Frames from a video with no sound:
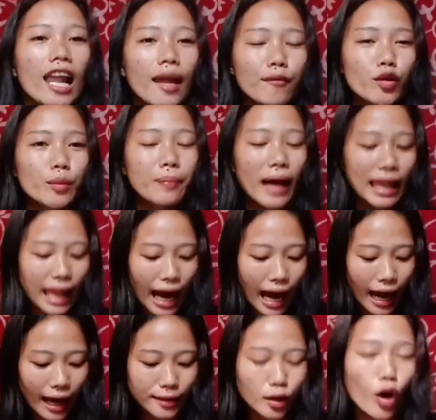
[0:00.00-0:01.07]
Alam niyo ba
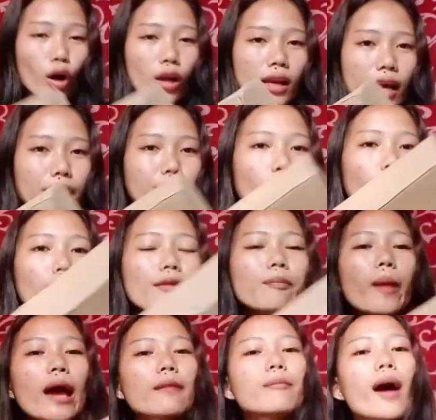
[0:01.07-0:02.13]
lahat, all in all,
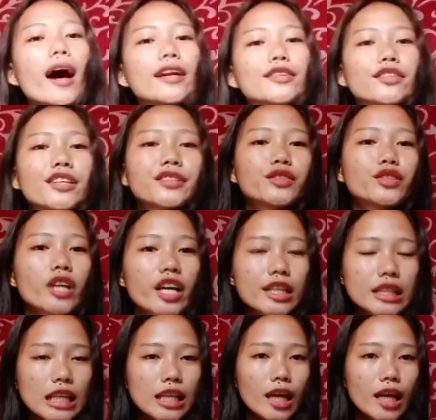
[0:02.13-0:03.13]
530